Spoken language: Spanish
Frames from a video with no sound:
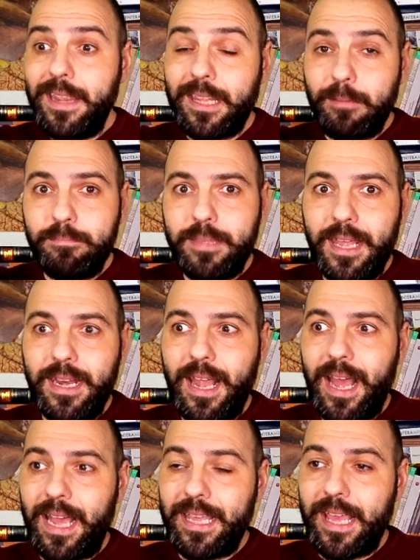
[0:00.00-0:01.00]
también
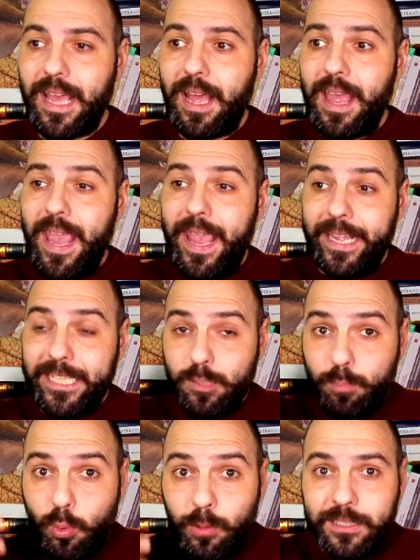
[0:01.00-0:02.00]
haya
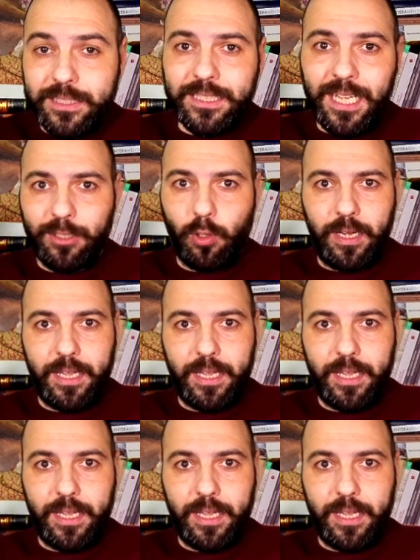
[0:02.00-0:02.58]
expulsado el